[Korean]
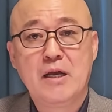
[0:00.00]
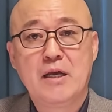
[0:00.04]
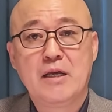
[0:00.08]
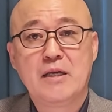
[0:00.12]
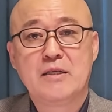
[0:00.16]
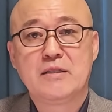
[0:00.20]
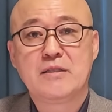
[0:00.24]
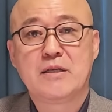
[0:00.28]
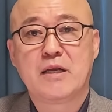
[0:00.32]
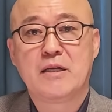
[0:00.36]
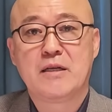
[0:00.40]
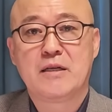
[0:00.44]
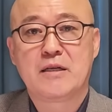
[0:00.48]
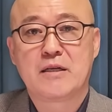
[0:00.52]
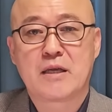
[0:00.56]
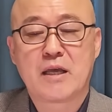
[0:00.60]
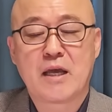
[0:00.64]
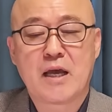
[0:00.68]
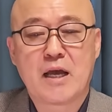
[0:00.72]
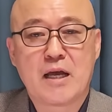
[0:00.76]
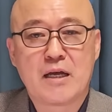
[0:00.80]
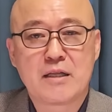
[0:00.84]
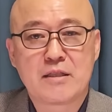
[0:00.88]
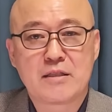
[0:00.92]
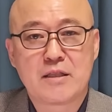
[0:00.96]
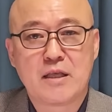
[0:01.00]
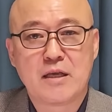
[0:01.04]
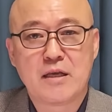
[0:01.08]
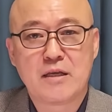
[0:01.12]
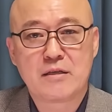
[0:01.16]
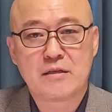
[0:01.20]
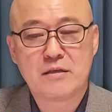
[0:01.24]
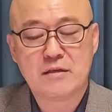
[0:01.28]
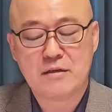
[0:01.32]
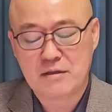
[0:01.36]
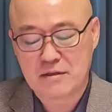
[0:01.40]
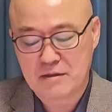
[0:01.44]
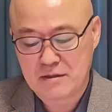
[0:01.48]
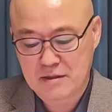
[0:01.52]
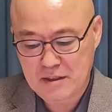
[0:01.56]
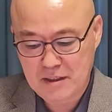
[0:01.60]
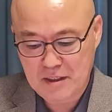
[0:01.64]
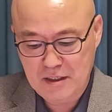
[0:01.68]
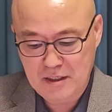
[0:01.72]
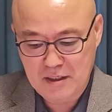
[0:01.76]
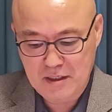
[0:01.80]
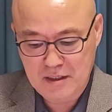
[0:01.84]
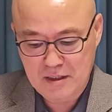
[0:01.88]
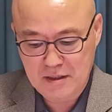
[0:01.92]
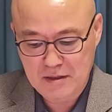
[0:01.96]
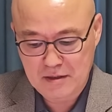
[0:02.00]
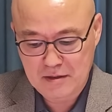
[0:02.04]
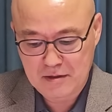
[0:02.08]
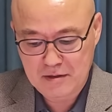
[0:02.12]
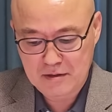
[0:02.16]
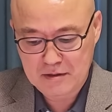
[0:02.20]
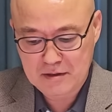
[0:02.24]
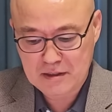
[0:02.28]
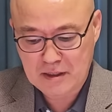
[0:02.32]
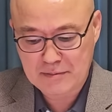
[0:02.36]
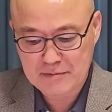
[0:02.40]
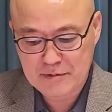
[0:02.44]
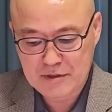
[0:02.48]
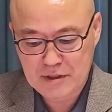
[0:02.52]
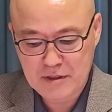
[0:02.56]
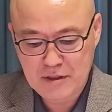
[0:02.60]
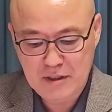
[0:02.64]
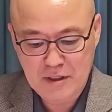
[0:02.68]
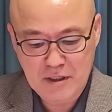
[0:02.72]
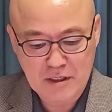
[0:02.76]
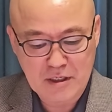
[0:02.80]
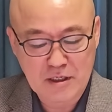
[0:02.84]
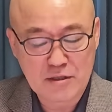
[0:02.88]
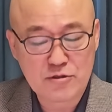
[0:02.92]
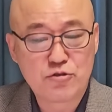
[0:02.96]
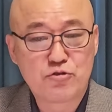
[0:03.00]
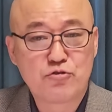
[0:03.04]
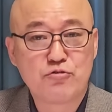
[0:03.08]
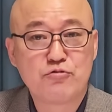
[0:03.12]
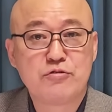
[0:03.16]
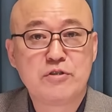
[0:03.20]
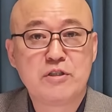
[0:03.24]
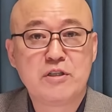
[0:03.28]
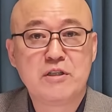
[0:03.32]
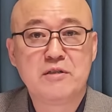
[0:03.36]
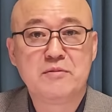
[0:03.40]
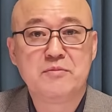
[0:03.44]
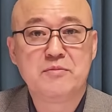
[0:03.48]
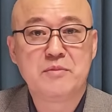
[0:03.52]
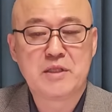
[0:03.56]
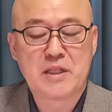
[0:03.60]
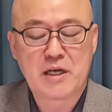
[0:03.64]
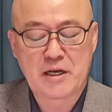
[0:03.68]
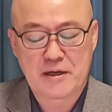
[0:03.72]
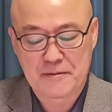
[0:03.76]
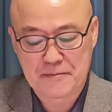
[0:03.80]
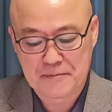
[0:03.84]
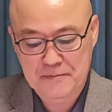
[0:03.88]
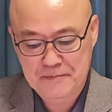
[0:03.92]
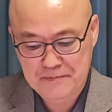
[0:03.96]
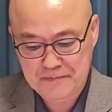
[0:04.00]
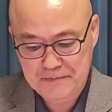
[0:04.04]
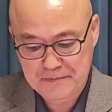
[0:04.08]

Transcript: 이제 이렇게 하태경이 삼선이니까 중진입니다.